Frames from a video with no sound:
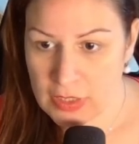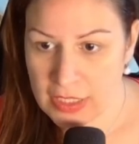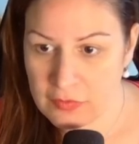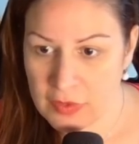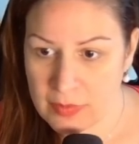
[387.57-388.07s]

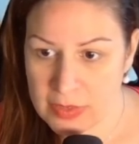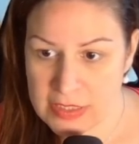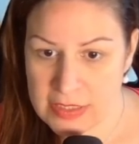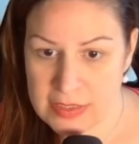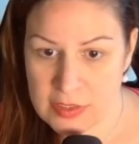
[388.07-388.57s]
Entweder man
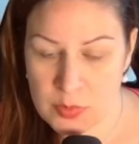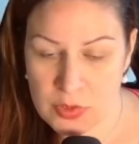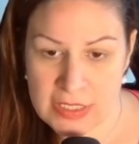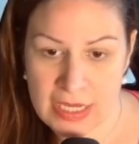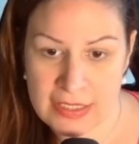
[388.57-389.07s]
zieht sich
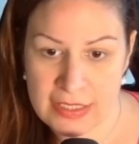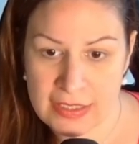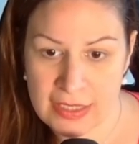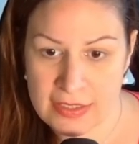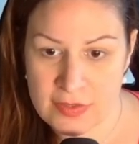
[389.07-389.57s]
spontan
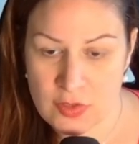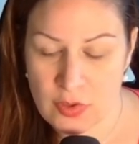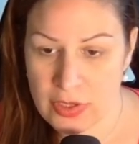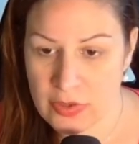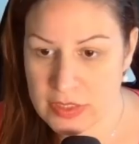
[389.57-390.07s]
irgendeine
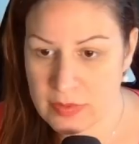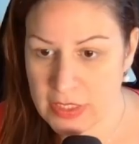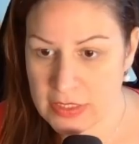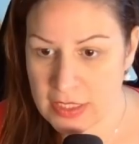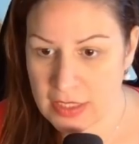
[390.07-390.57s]
Story aus dem
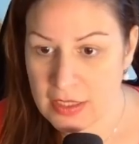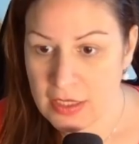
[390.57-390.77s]
Hintern